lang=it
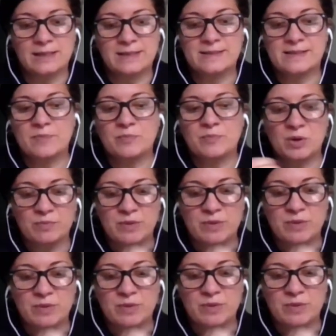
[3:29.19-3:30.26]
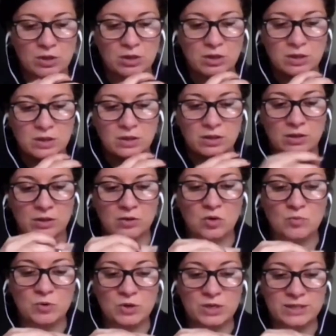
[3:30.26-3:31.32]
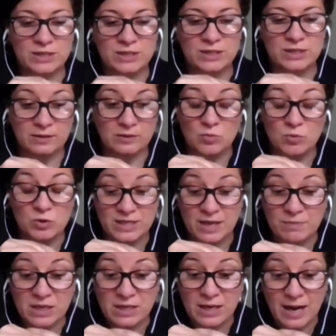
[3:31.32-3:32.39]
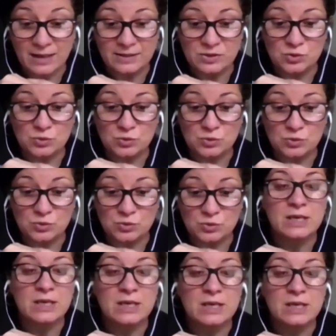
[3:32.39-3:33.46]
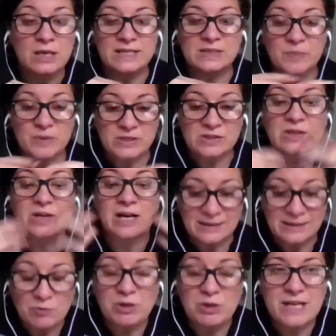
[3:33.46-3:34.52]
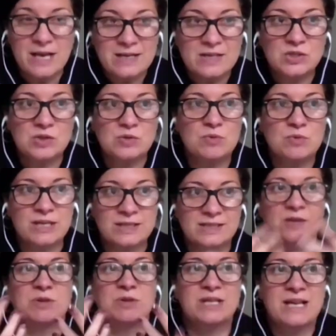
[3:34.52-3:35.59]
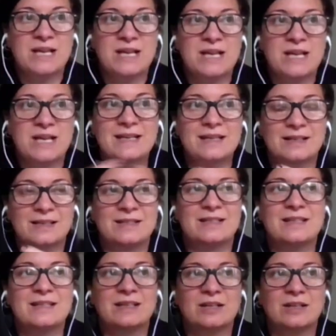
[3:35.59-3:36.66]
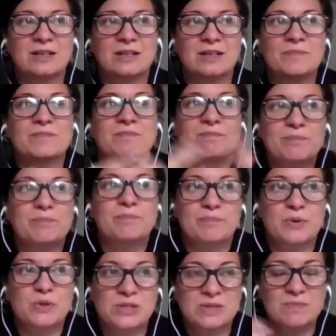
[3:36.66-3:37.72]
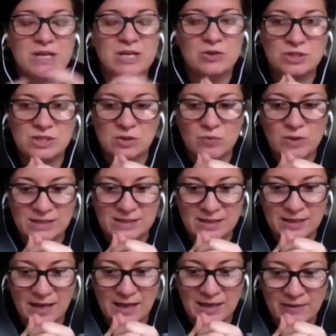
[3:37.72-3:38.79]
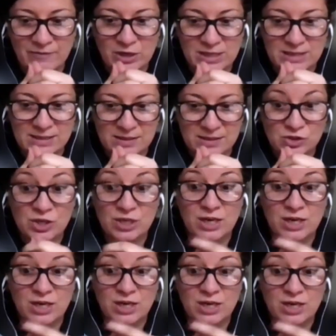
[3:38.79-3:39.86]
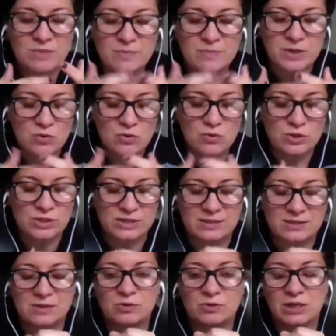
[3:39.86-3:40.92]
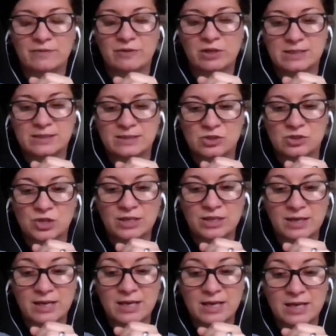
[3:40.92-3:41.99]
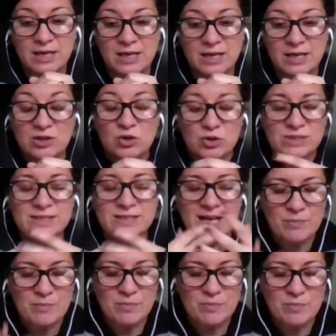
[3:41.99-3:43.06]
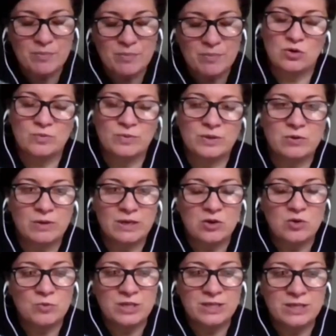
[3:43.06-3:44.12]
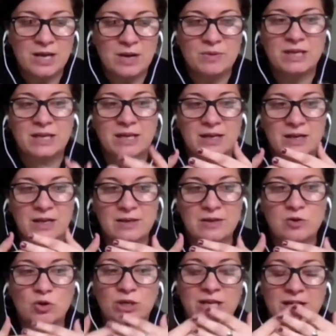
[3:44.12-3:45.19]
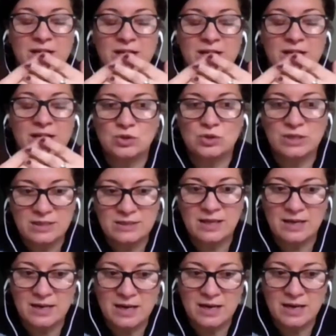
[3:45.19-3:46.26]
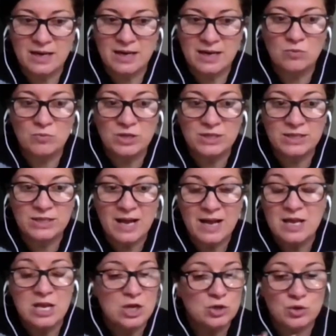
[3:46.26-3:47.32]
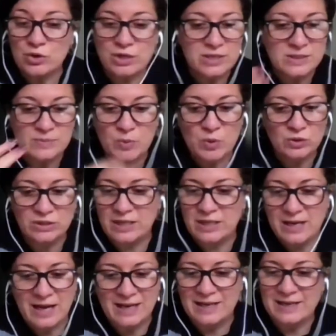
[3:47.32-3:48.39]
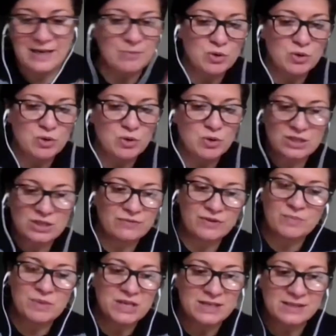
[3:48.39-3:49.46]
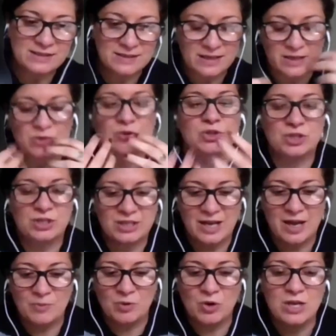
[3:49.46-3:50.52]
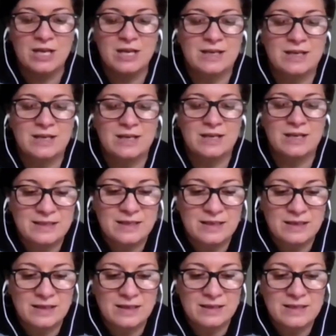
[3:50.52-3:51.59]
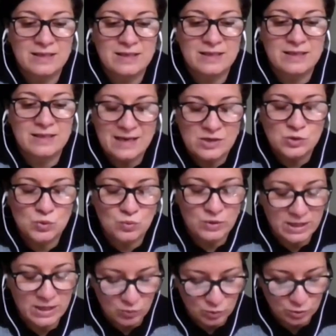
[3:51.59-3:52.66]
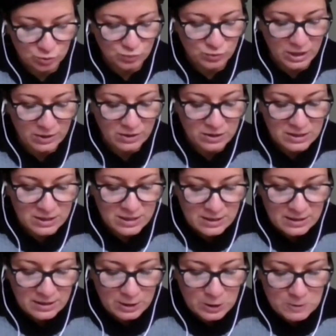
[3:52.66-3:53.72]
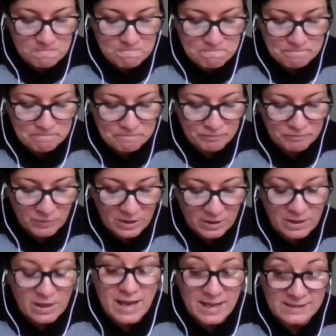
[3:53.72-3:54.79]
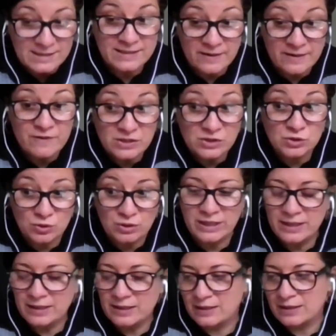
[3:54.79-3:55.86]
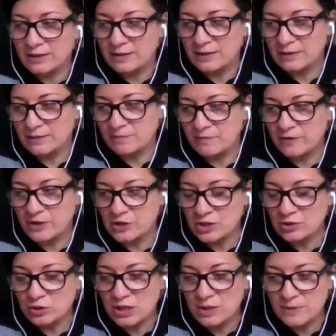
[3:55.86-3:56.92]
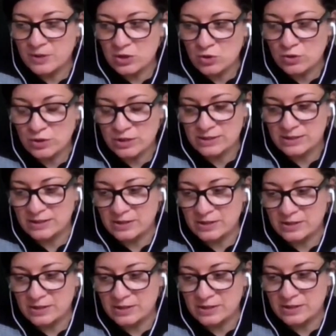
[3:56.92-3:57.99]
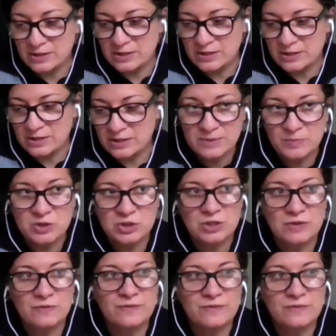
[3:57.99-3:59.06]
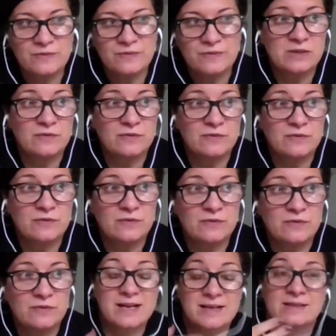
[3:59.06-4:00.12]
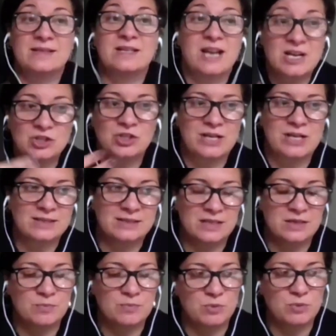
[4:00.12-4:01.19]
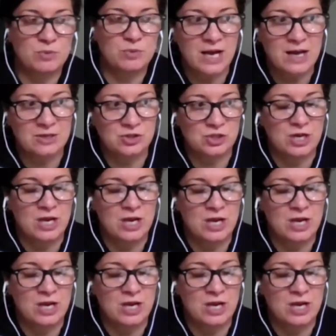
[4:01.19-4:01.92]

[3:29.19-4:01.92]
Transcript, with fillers: Ad esempio abbiamo uh, comuni- eh, comunità migranti su cui viene spesso calata un'idea di sicurezza e un'idea de, eh, di... Ehm, possibili conseguenze alla violenza di genere, possibili percorsi in seguito alla violenza di genere che non sempre valgono per quella comunità, perché l'organizzazione interna di quella comunità non risponde alle elaborazioni femministe che noi cerchiamo di, di, eh, di calare su quella cultura. No? Um, e si è visto che uh, facendo dei percorsi che sono culturally specific, specific si, rie- si riesce ad essere più efficaci.